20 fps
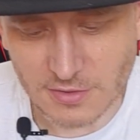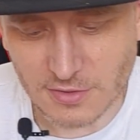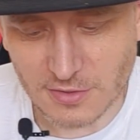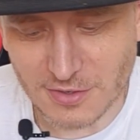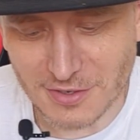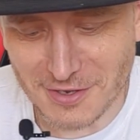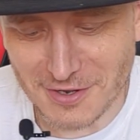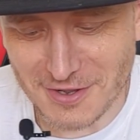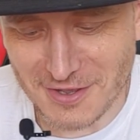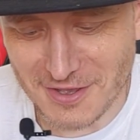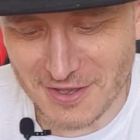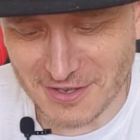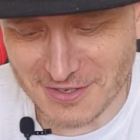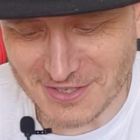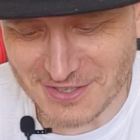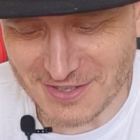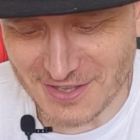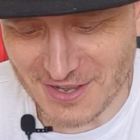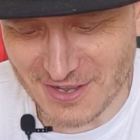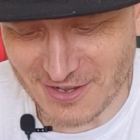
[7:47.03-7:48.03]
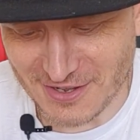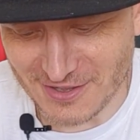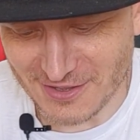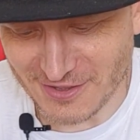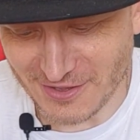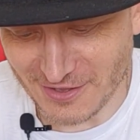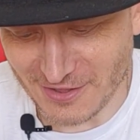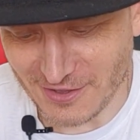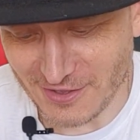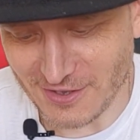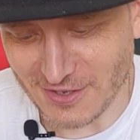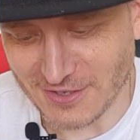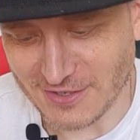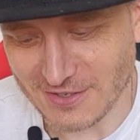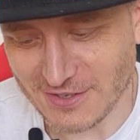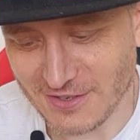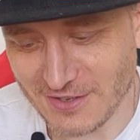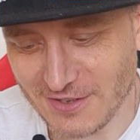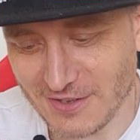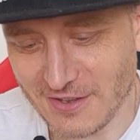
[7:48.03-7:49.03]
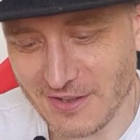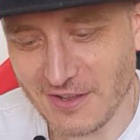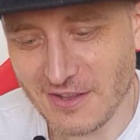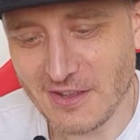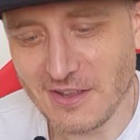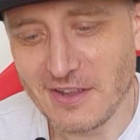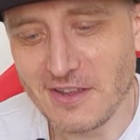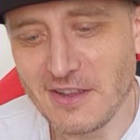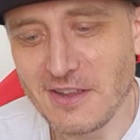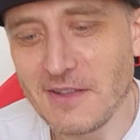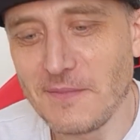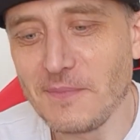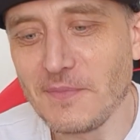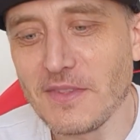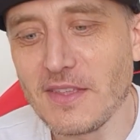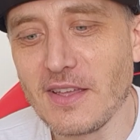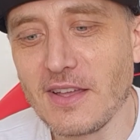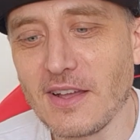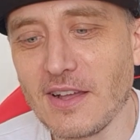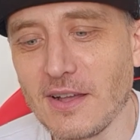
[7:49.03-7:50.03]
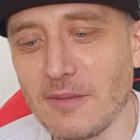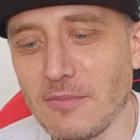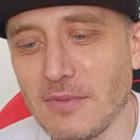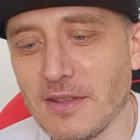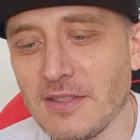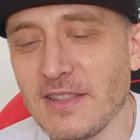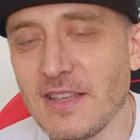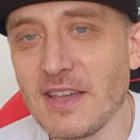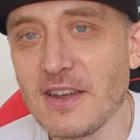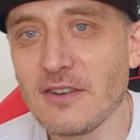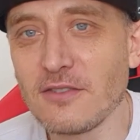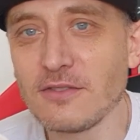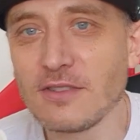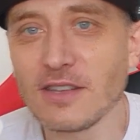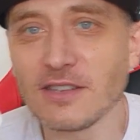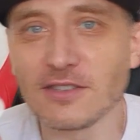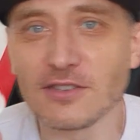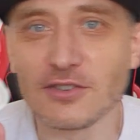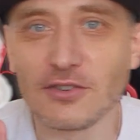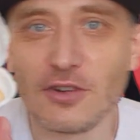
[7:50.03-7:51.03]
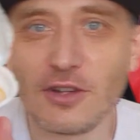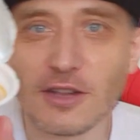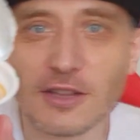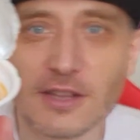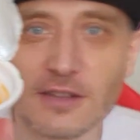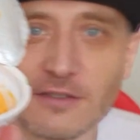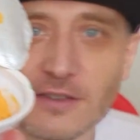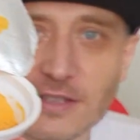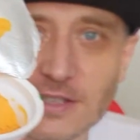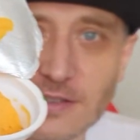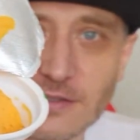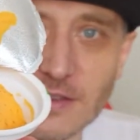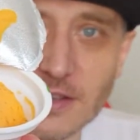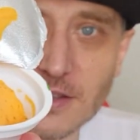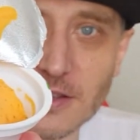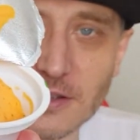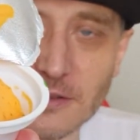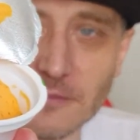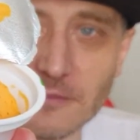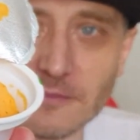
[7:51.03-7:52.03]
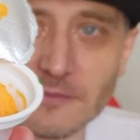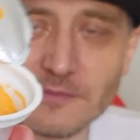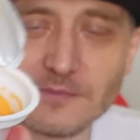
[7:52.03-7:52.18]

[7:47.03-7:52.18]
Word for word: интересно, класс. Хабанеро у нас желтого цвета.